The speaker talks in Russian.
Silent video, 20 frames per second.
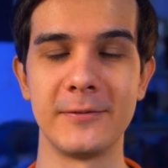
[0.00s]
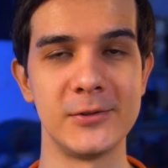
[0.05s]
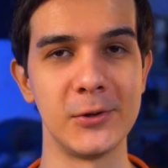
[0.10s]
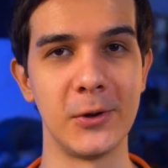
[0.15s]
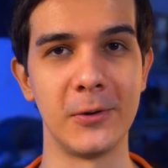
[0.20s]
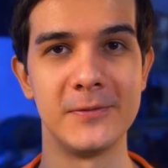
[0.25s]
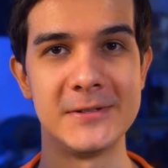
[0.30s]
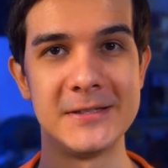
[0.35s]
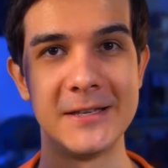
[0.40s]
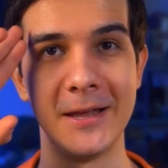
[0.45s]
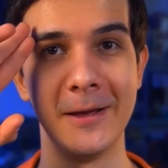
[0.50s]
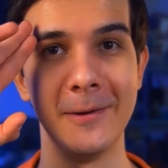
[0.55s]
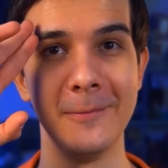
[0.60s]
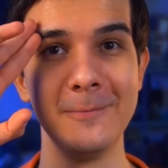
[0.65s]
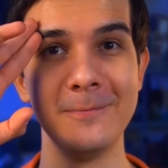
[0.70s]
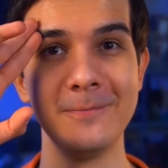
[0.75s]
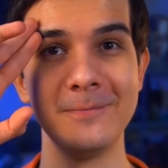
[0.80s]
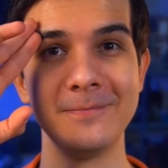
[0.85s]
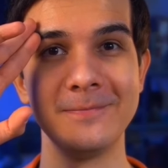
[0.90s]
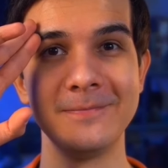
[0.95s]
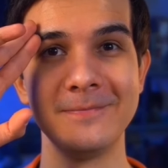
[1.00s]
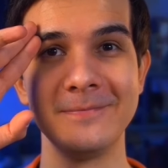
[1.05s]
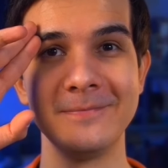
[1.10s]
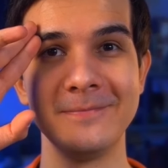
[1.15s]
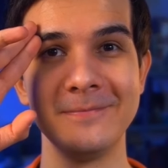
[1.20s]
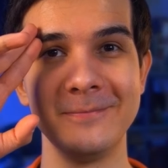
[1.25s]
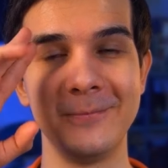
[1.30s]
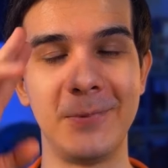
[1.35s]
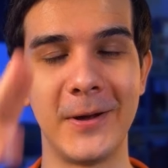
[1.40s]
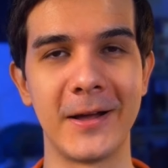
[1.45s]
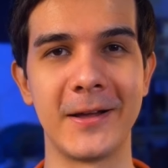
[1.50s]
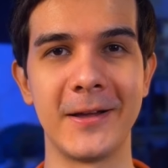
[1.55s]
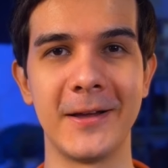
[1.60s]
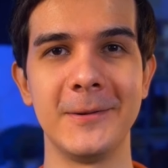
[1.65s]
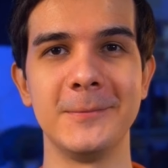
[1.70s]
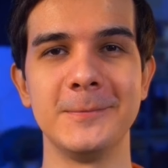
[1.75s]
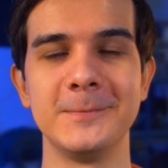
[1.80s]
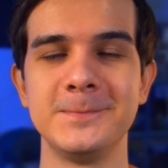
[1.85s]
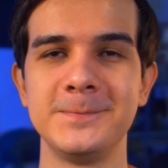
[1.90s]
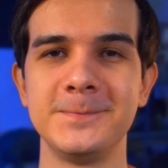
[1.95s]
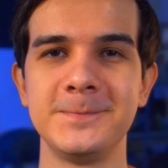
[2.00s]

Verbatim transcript: Все. Всем пока.